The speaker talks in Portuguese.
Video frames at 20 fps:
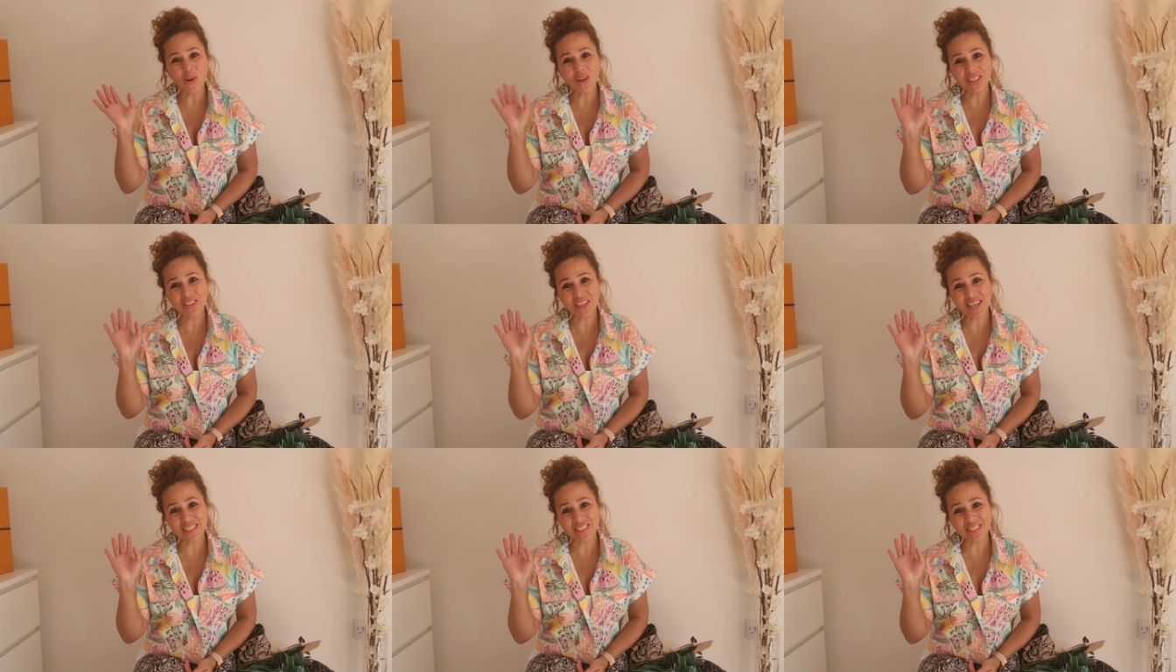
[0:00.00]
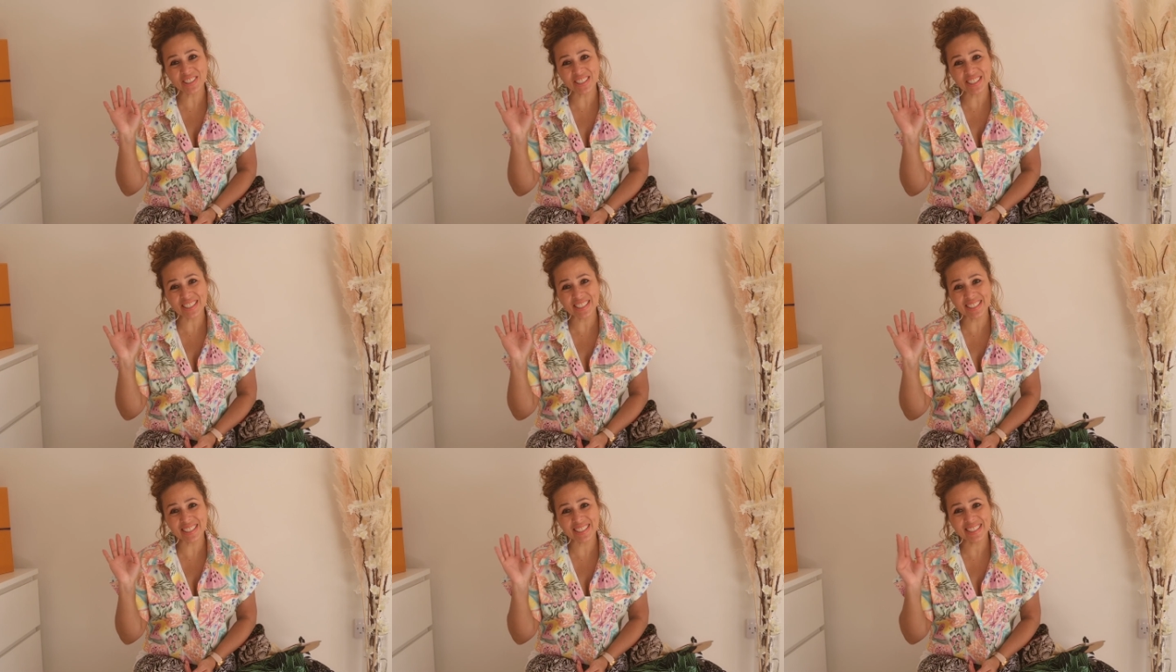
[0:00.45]
Oi, gente!
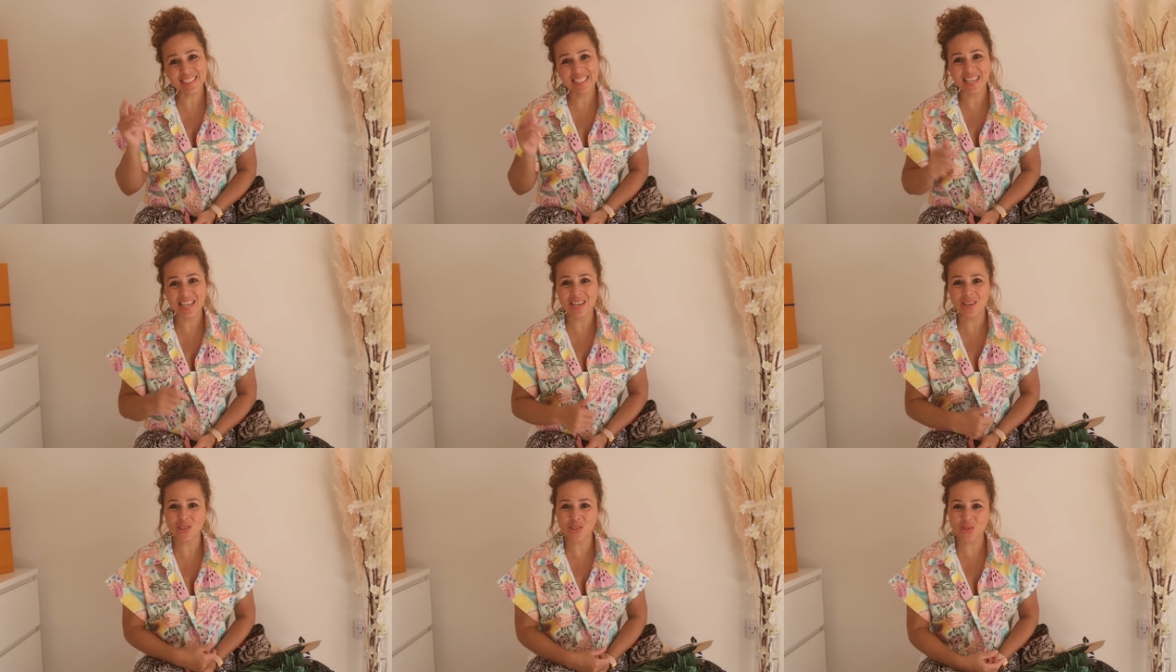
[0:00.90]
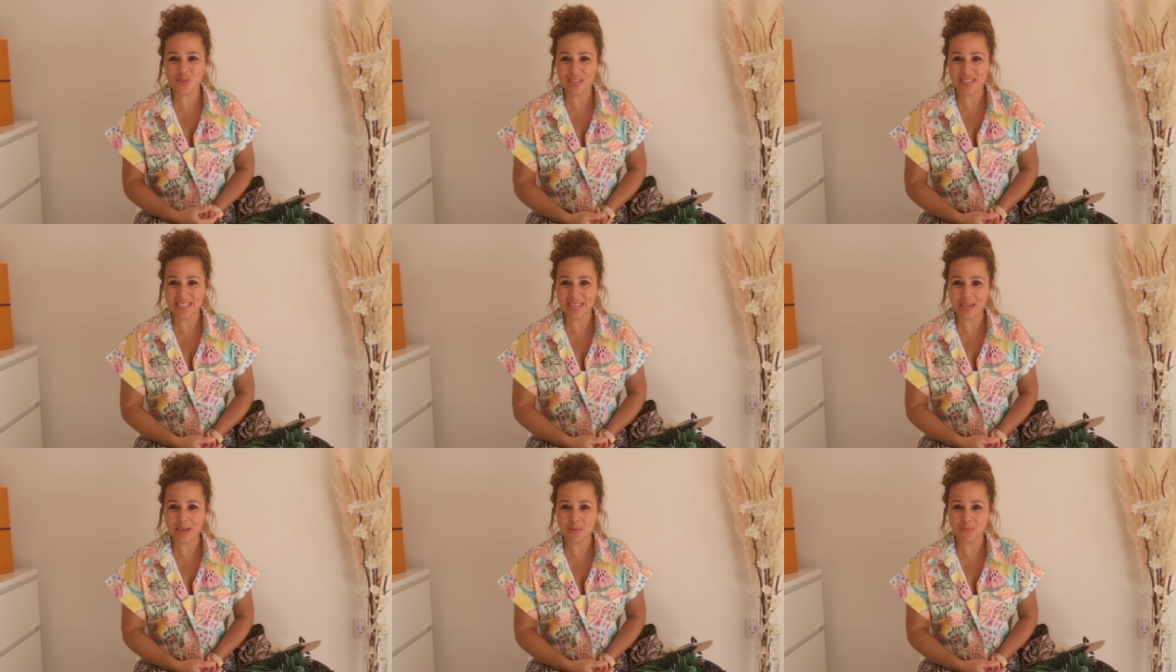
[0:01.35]
Eu sou a
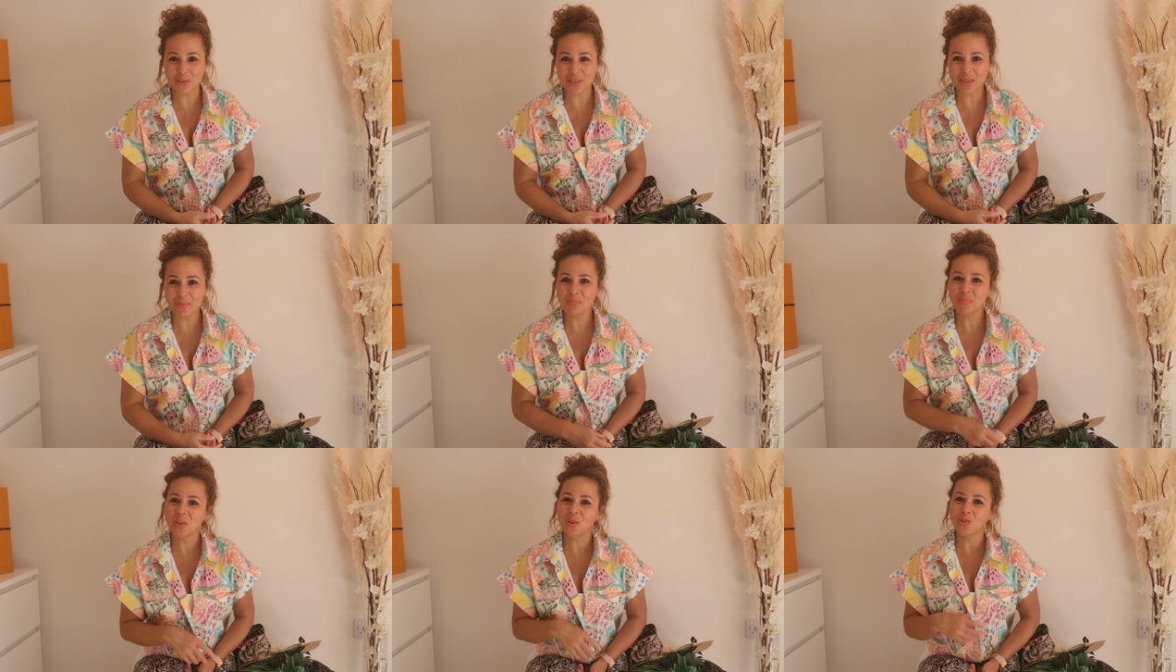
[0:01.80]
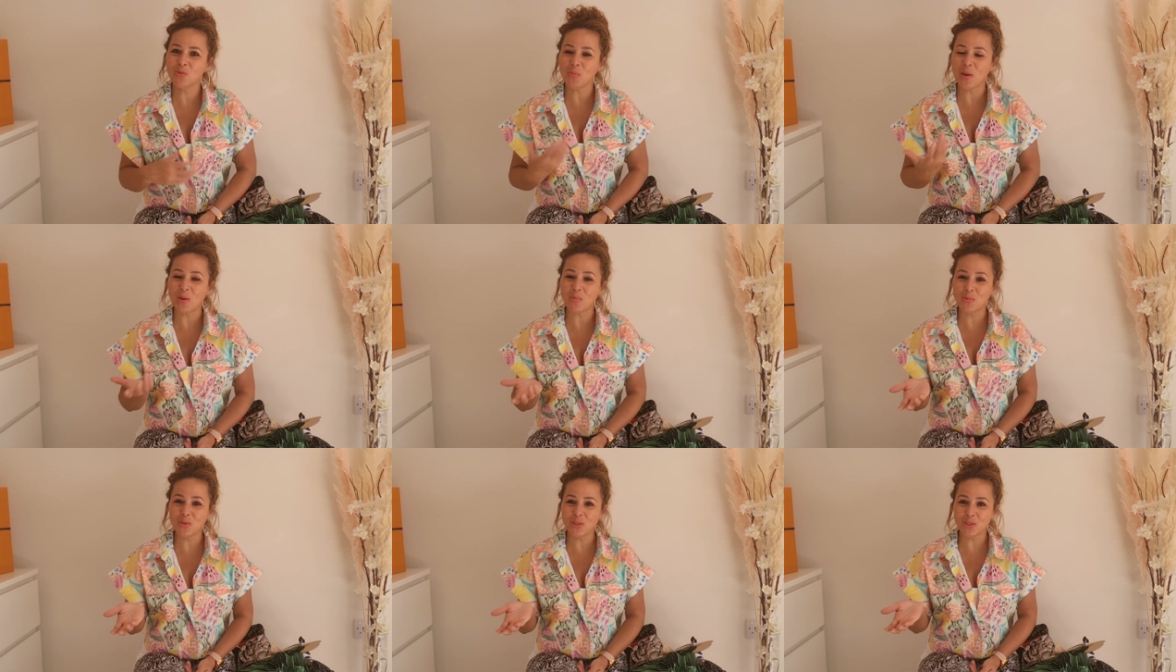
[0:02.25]
Débora. Eu
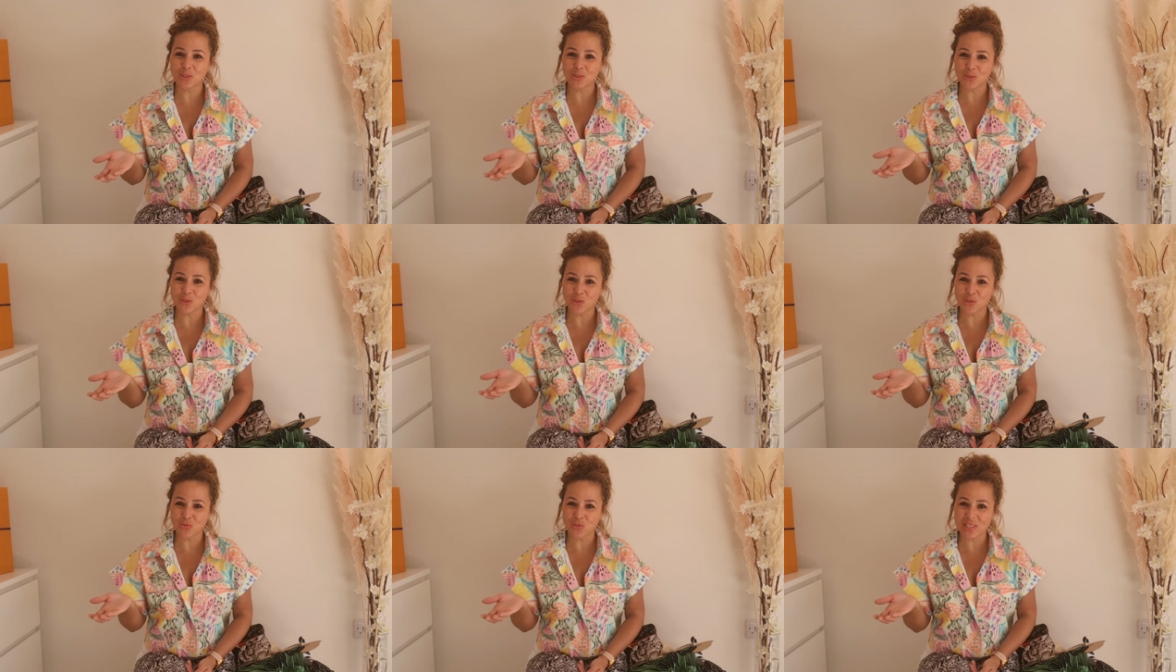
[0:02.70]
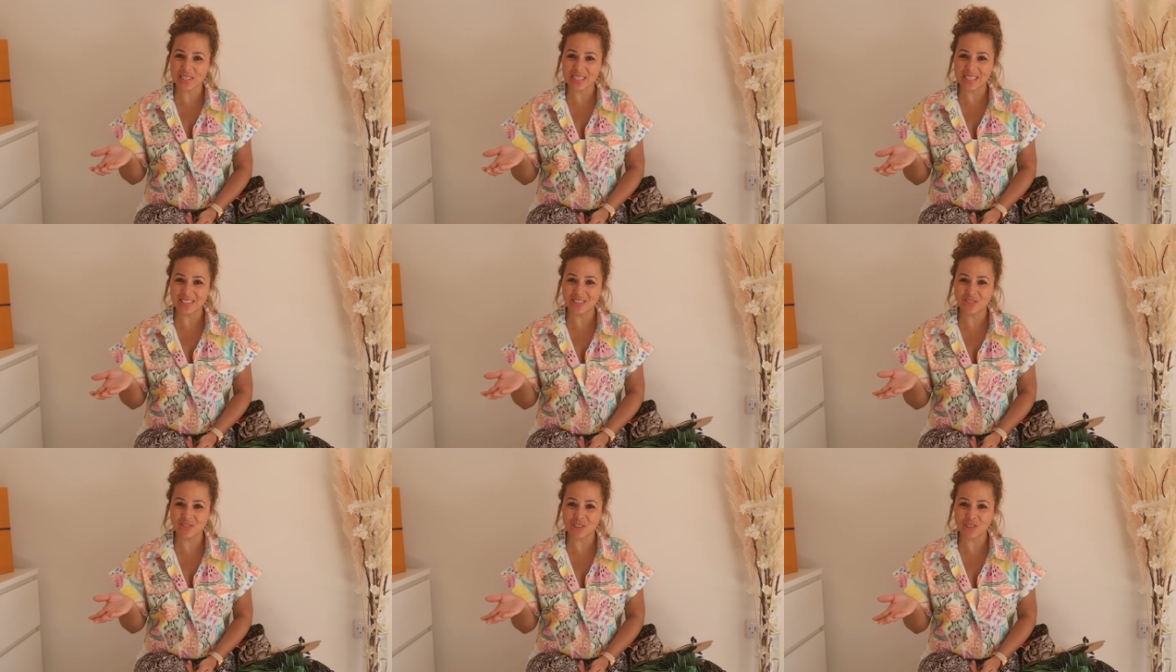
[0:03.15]
espero muito que todos
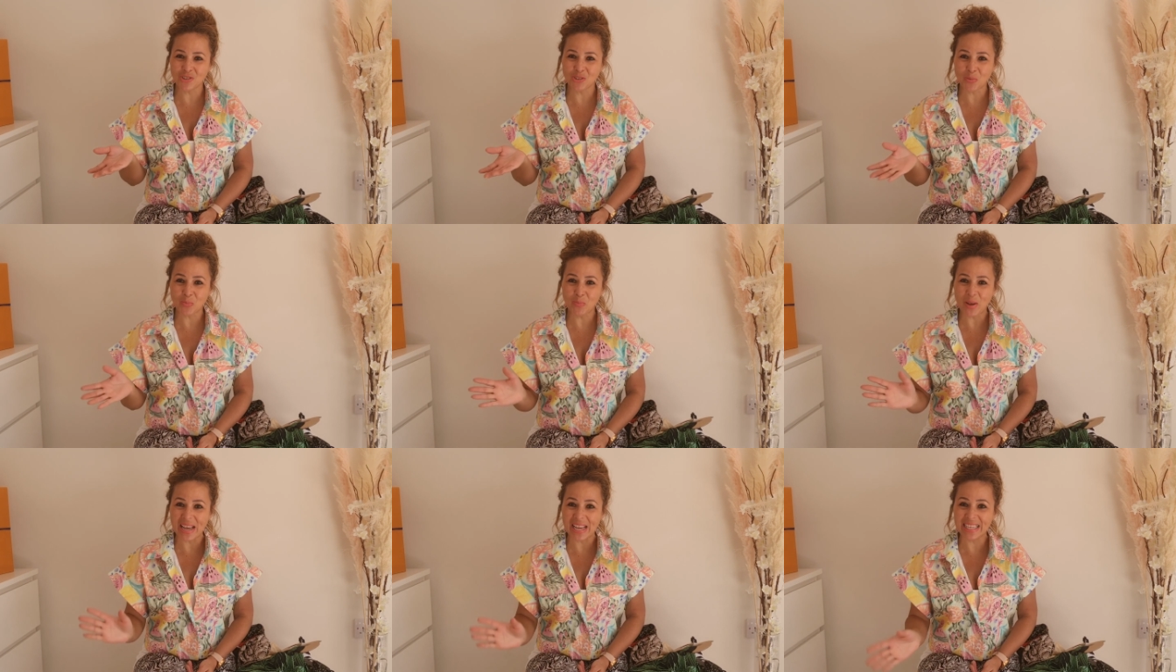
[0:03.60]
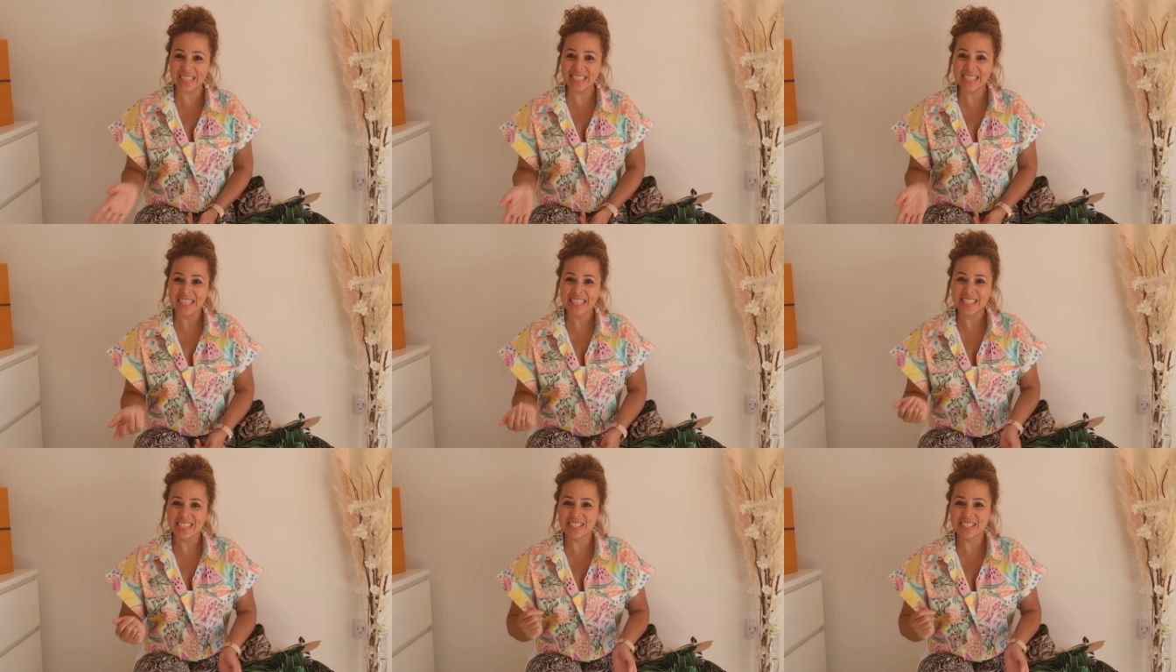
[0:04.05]
vocês estejam bem.